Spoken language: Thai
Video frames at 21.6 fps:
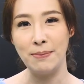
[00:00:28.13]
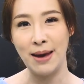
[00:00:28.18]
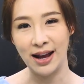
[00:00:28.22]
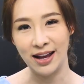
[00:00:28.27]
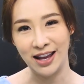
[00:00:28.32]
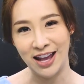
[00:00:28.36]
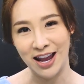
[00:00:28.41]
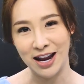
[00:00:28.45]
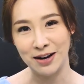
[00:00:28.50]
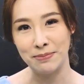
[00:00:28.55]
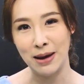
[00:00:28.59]
แบ่ง
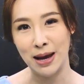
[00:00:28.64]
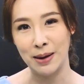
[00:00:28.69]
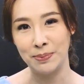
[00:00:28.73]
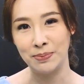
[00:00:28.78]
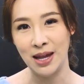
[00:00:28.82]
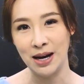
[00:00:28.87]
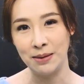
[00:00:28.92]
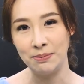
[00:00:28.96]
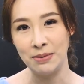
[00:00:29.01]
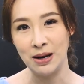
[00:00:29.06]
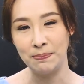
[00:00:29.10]
เขตแบบ
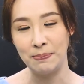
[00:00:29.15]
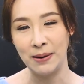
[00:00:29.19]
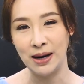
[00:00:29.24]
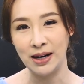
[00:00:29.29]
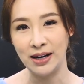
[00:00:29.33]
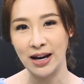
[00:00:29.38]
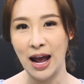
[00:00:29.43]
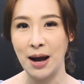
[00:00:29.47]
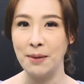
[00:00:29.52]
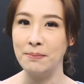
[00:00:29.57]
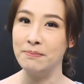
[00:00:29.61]
นั้นไม่เป็น
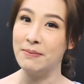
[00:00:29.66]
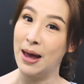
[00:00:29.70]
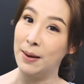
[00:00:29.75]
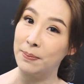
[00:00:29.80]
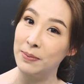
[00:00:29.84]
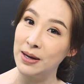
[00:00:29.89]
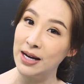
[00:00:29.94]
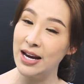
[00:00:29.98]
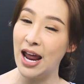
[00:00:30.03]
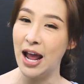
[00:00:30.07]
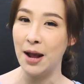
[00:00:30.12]
ธรรมแบบ
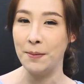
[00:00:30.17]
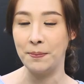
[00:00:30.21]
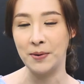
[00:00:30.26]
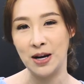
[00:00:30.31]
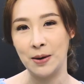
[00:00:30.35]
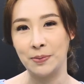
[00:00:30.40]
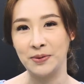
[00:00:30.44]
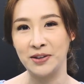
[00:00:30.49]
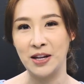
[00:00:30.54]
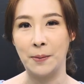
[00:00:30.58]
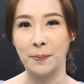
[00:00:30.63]
นี้ได้เป
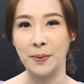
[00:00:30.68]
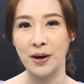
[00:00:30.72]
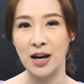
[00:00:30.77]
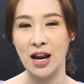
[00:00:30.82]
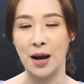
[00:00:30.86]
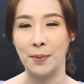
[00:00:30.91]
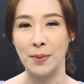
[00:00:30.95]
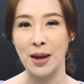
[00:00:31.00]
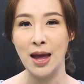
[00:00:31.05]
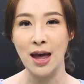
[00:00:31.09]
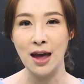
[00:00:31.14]
รียบเสียเปรี
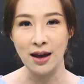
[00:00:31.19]
ยบ